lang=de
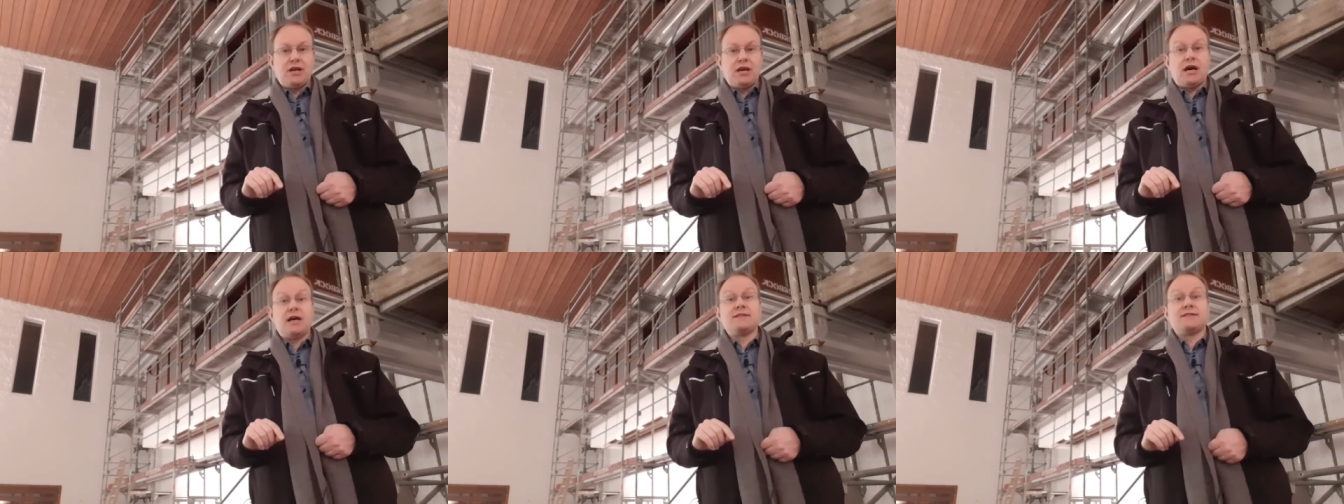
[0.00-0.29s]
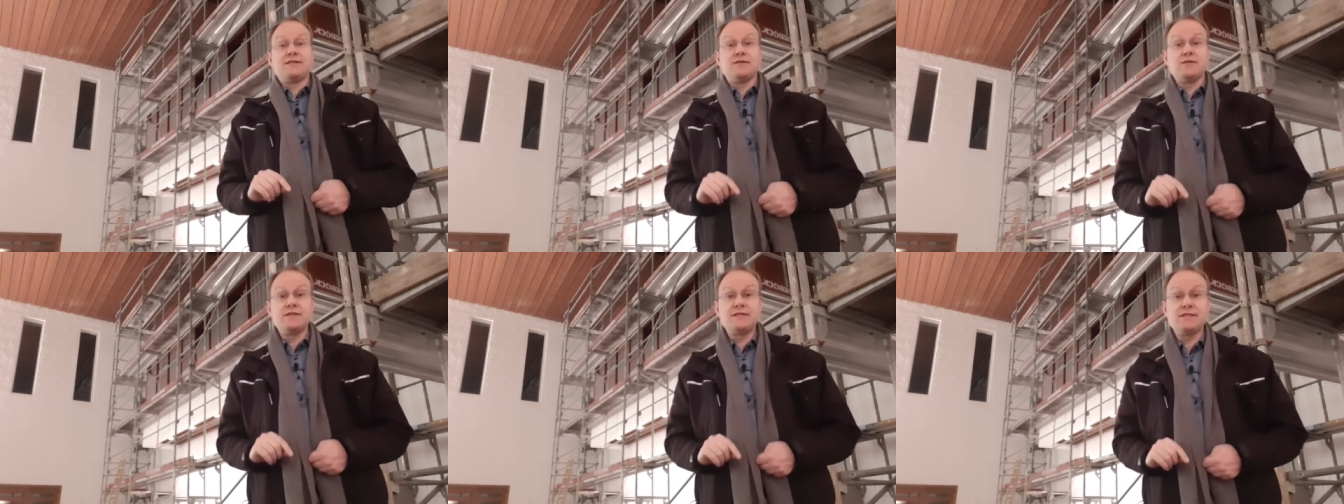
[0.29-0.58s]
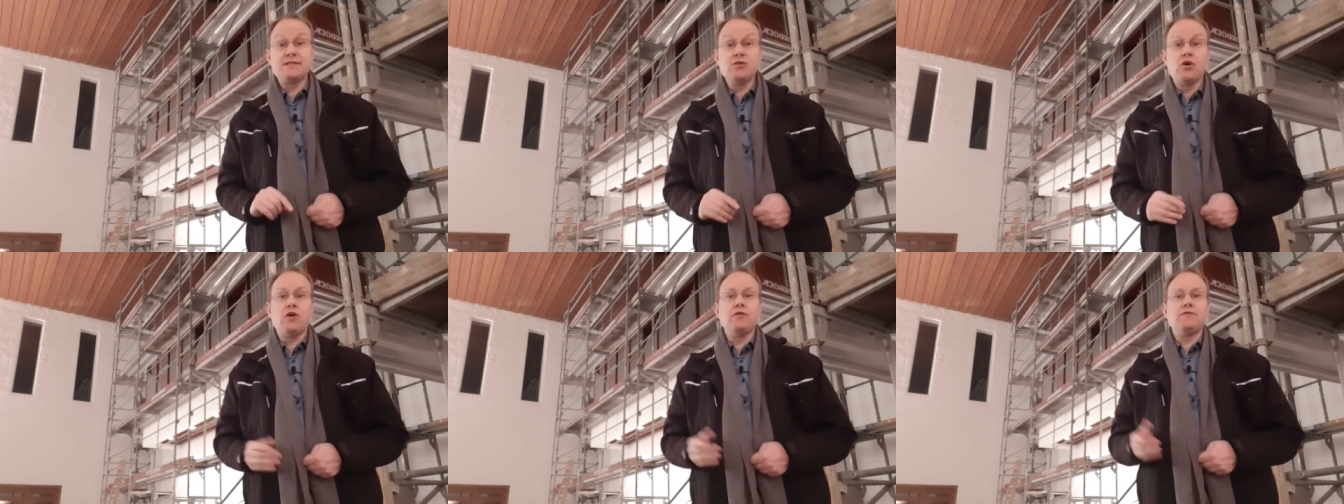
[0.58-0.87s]

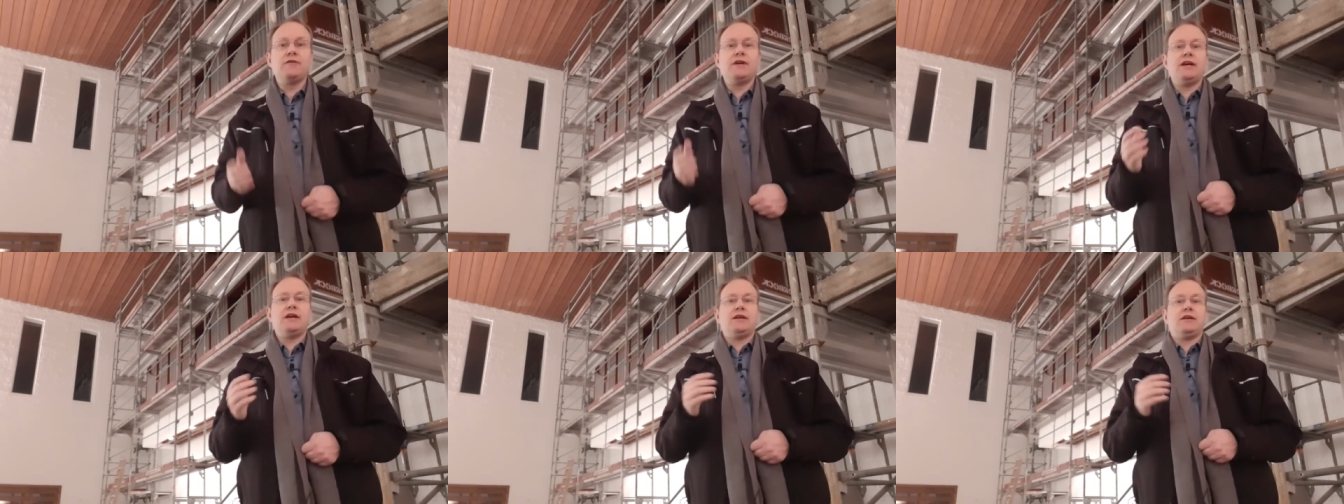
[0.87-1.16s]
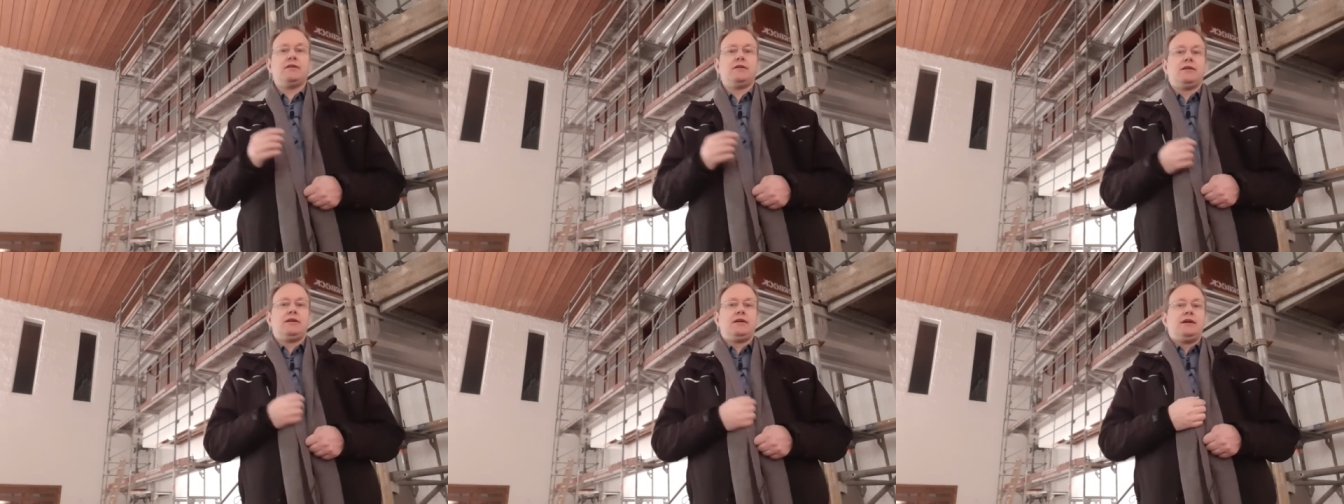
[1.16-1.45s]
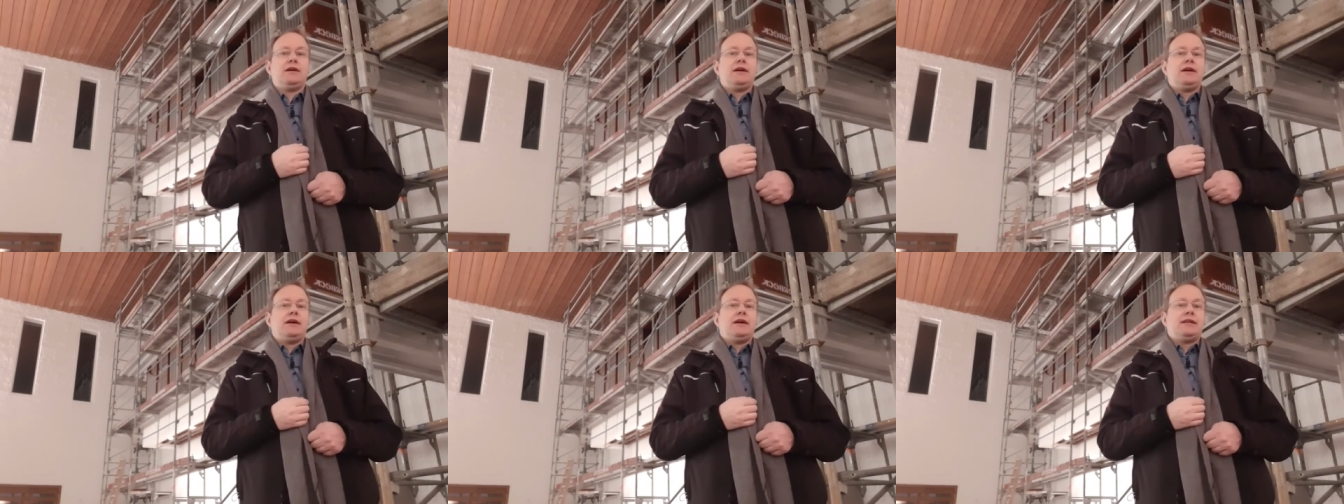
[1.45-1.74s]
Ansonsten hoffe ich,
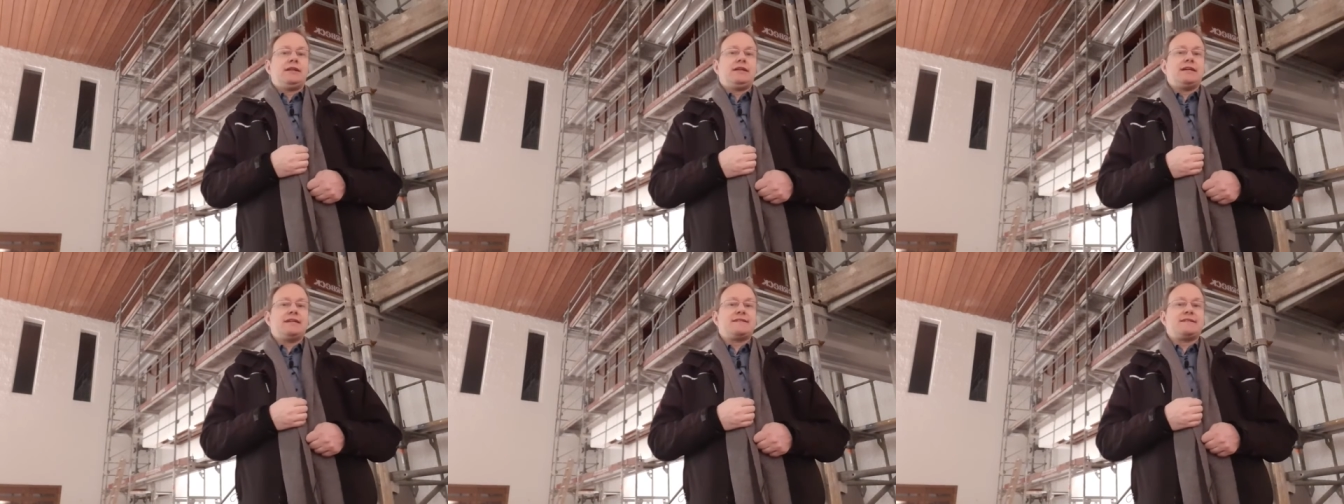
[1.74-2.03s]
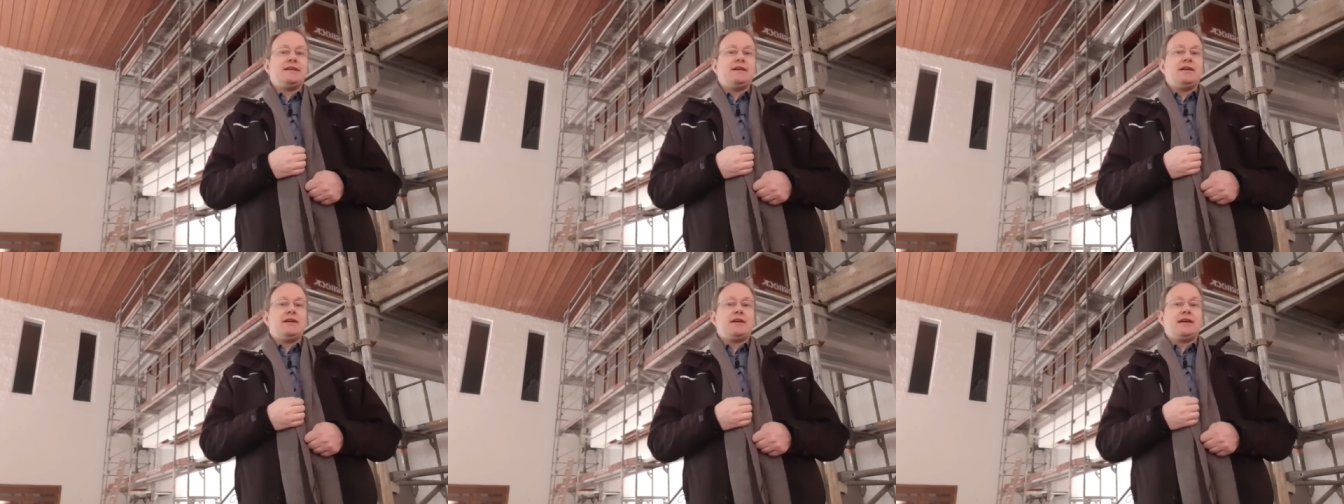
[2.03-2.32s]
dass ihr